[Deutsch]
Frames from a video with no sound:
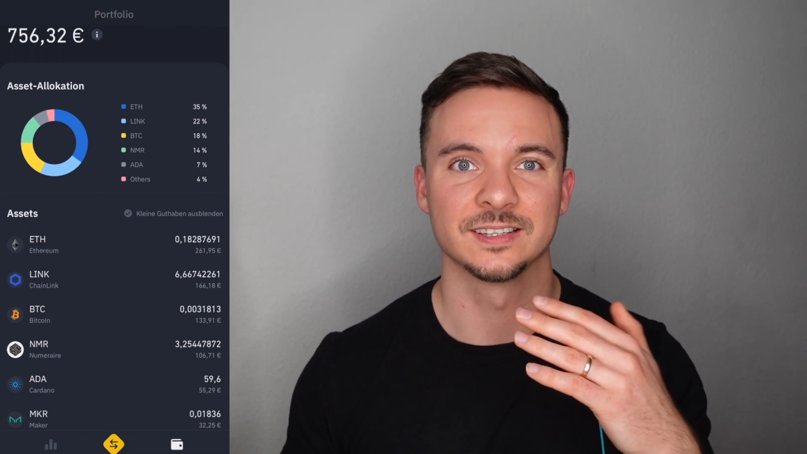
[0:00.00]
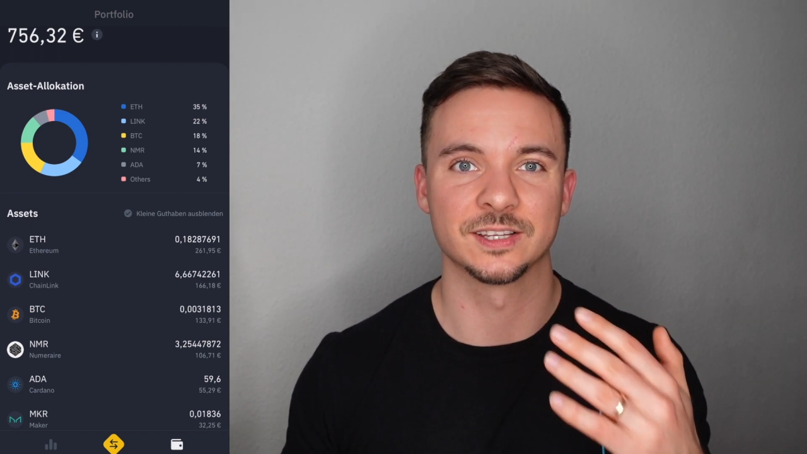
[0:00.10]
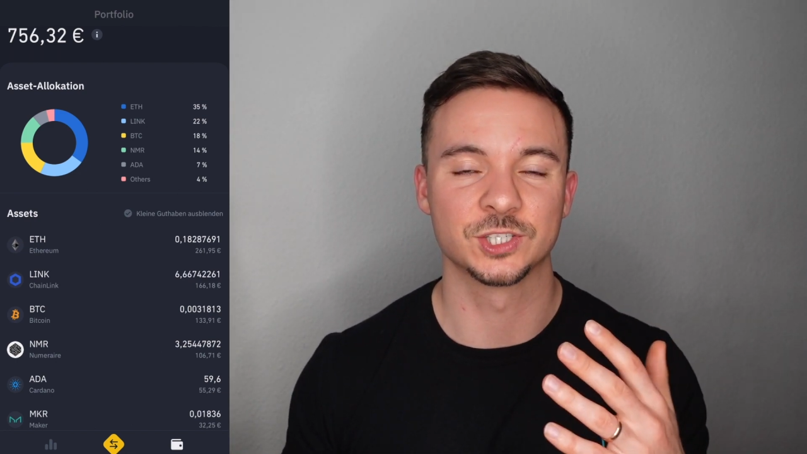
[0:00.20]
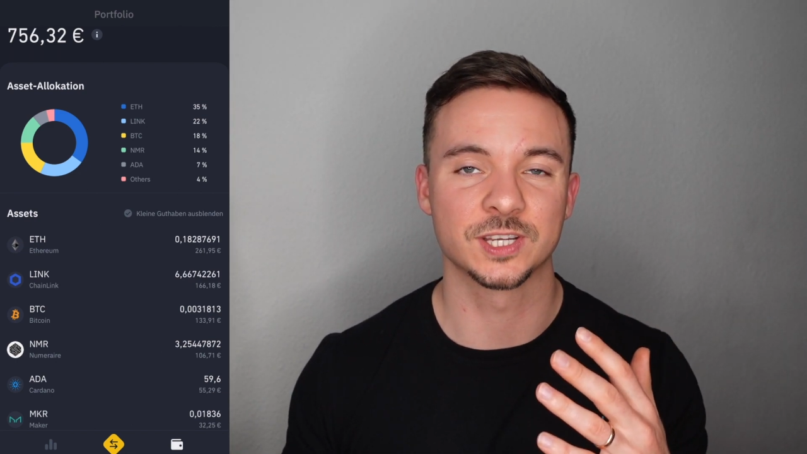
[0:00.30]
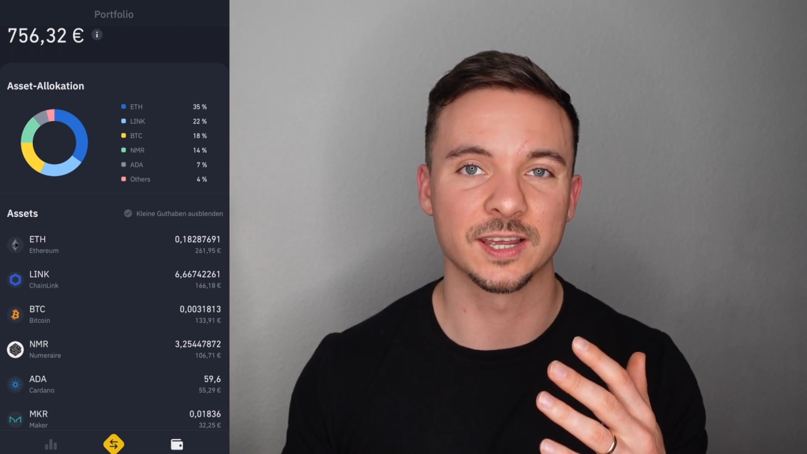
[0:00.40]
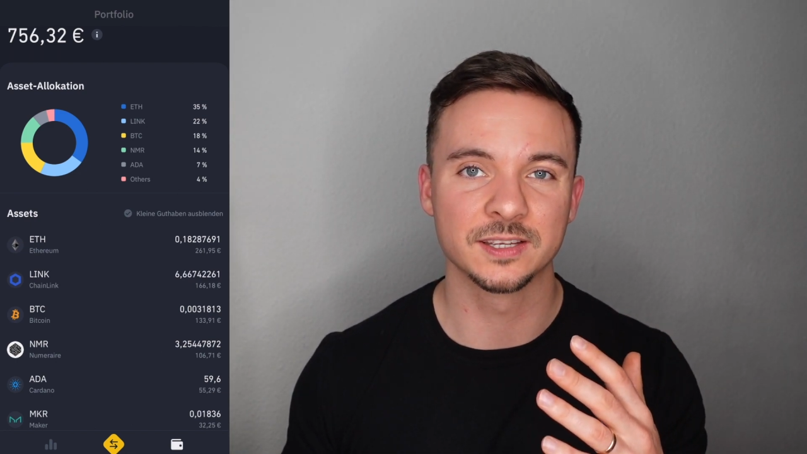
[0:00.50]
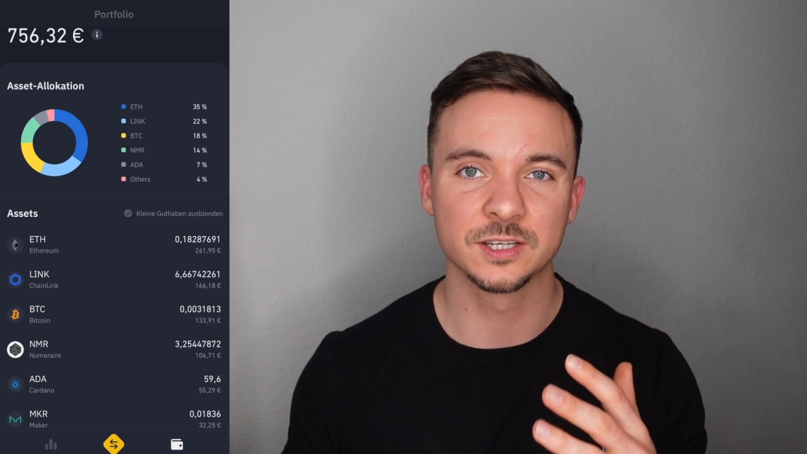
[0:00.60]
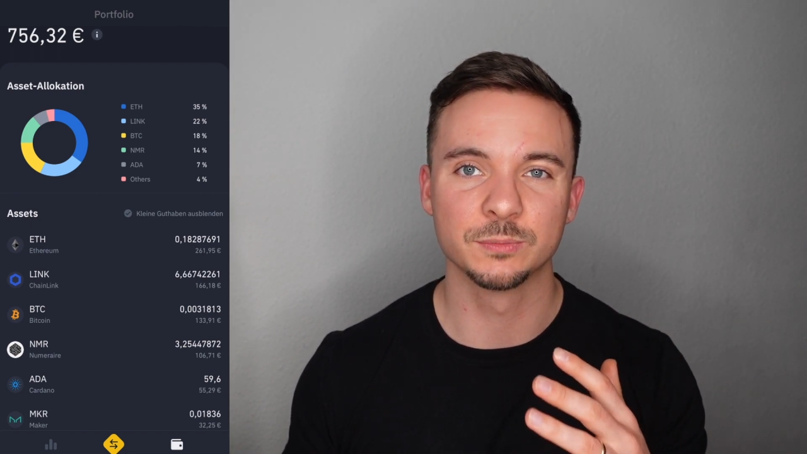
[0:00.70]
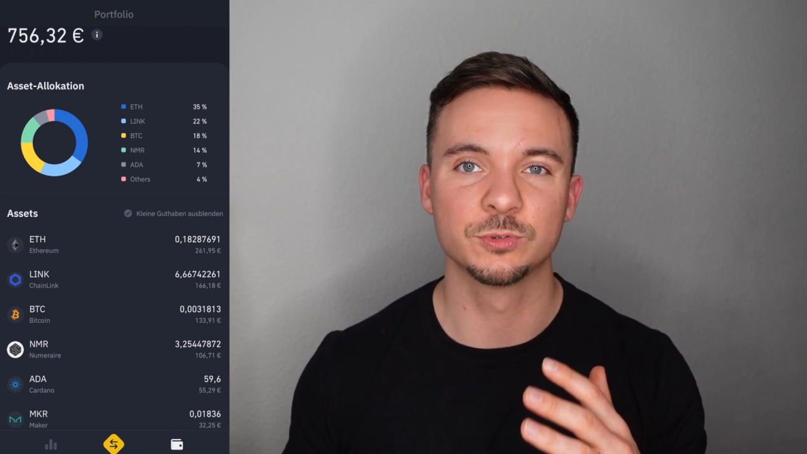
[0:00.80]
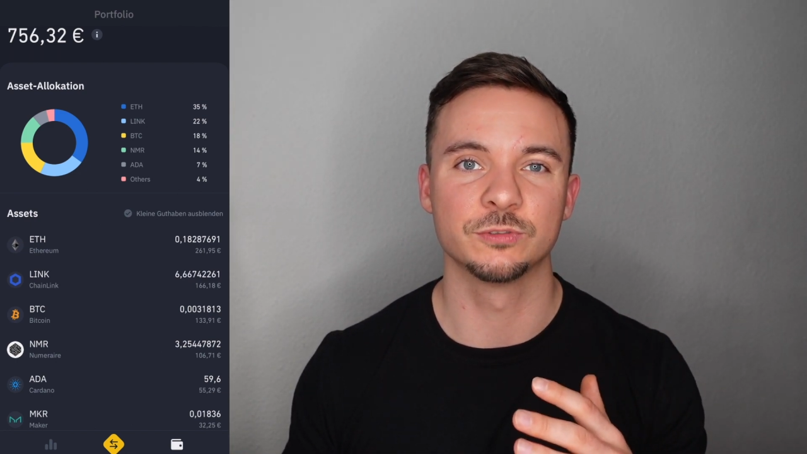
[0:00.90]
dann steigen
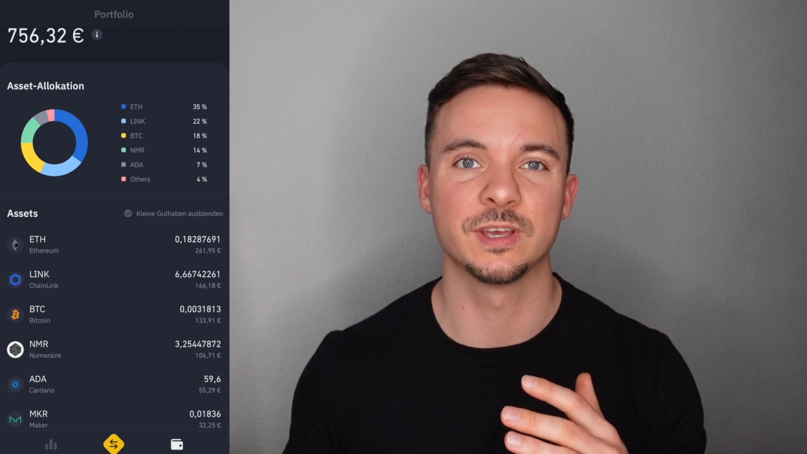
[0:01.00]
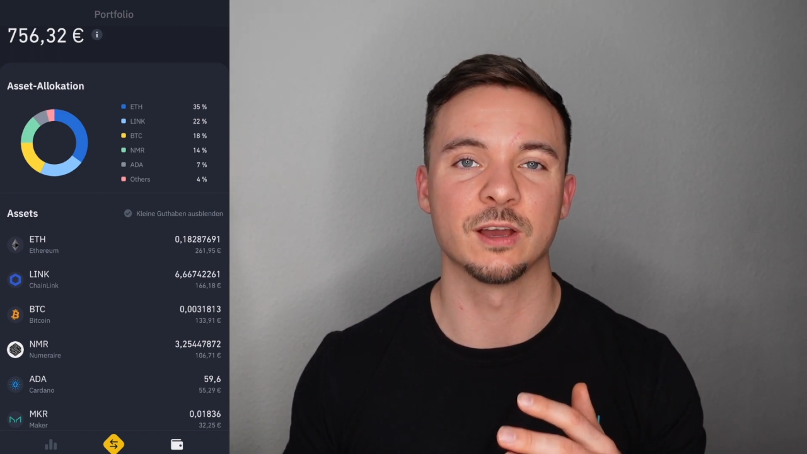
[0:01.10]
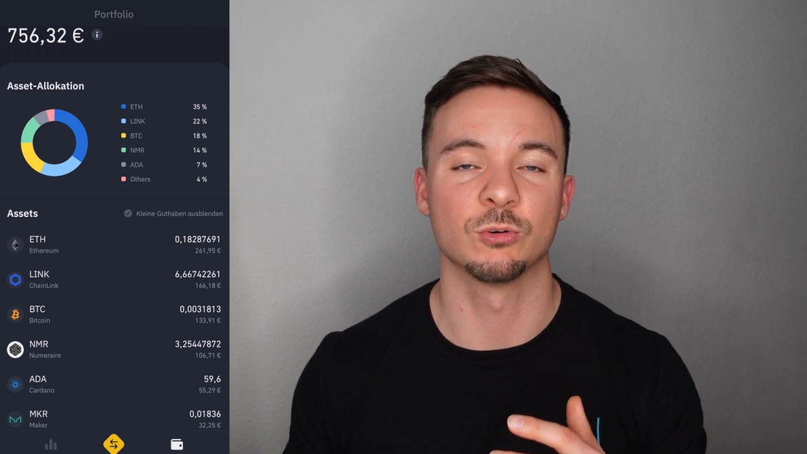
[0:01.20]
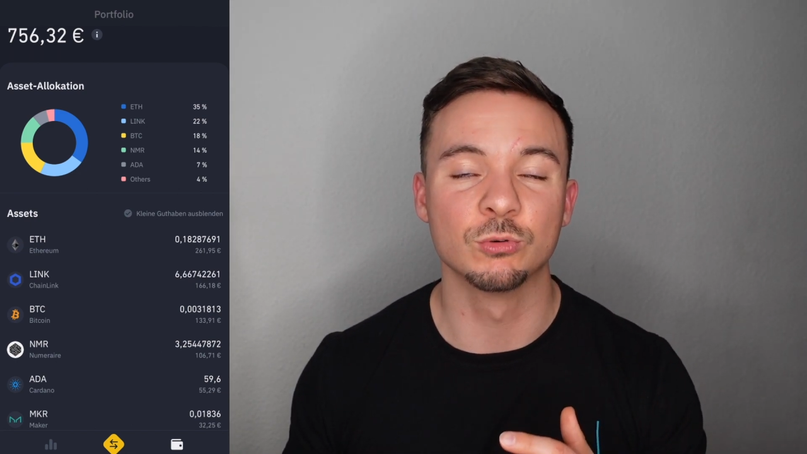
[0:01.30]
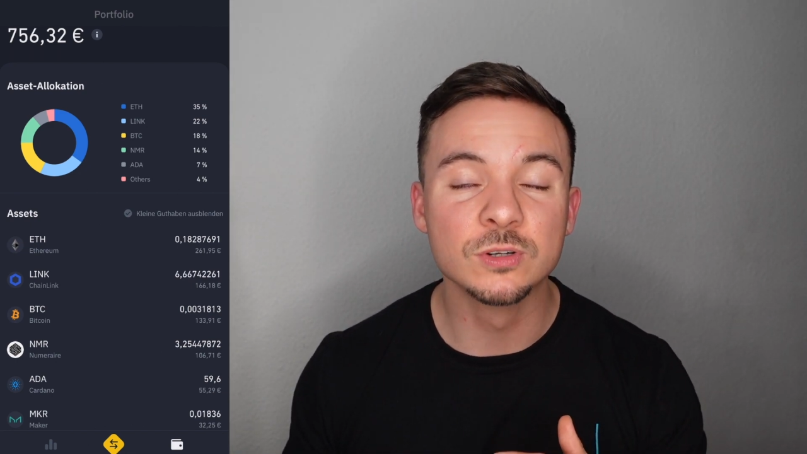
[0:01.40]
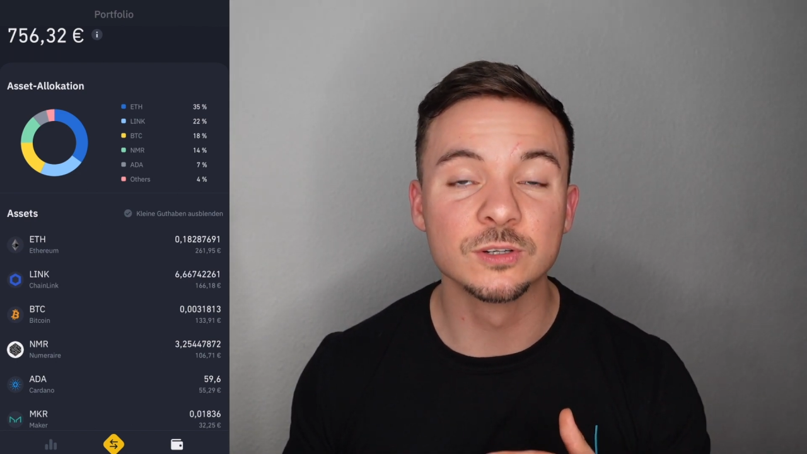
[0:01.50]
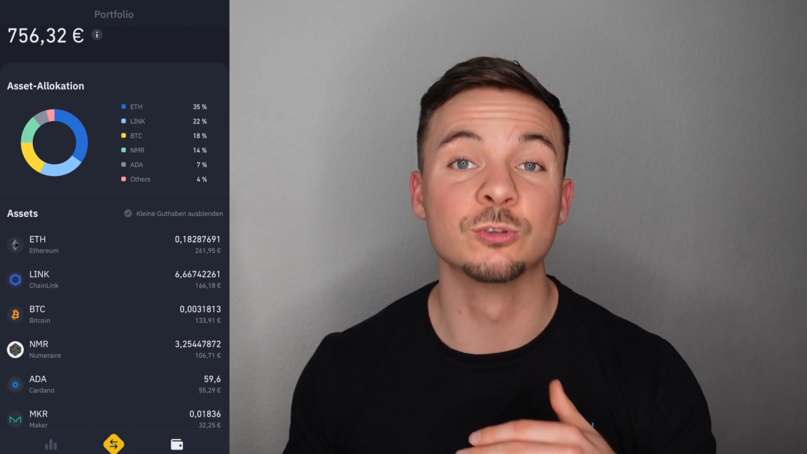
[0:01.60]
Kryptowährungen